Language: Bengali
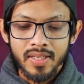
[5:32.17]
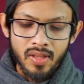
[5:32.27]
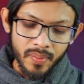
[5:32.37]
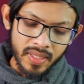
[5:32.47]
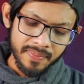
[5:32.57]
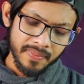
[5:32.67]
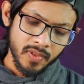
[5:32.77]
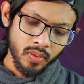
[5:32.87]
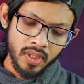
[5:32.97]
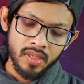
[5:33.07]
তবে
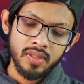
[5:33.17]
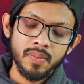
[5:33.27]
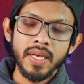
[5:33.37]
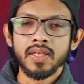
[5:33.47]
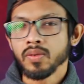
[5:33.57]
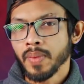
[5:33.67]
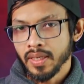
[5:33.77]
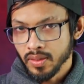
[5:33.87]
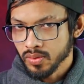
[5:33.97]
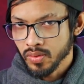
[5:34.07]
গুড নিউজের বাইরেও ব্যাড
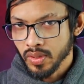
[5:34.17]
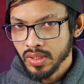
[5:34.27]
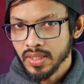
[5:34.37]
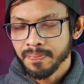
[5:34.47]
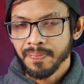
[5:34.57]
নিউজ রয়েছে